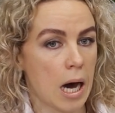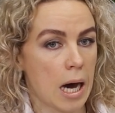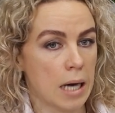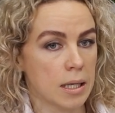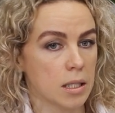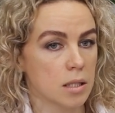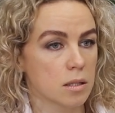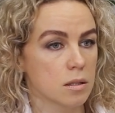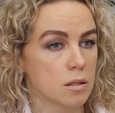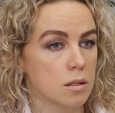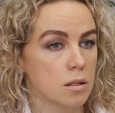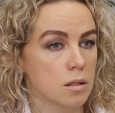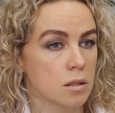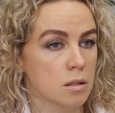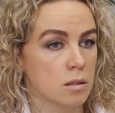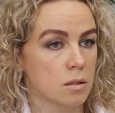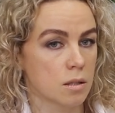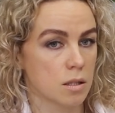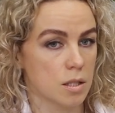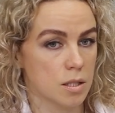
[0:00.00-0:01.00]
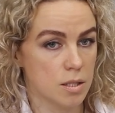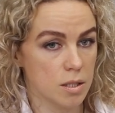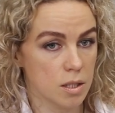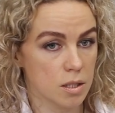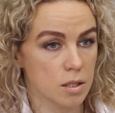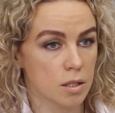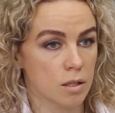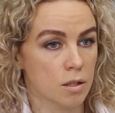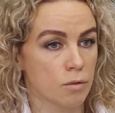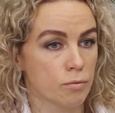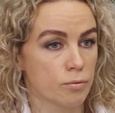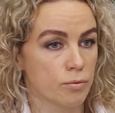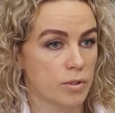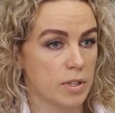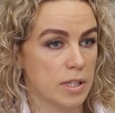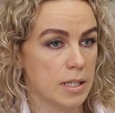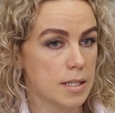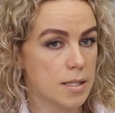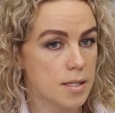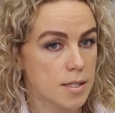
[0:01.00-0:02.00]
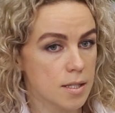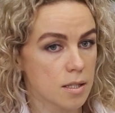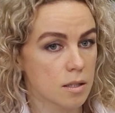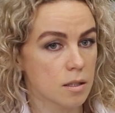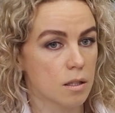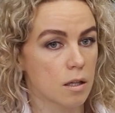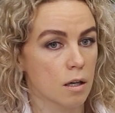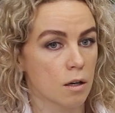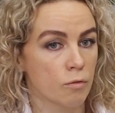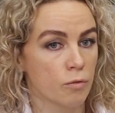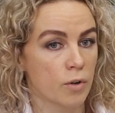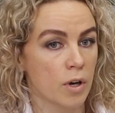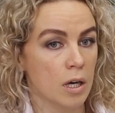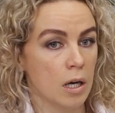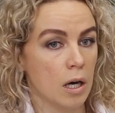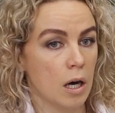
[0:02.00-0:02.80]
аренды, кредитов, лизингов,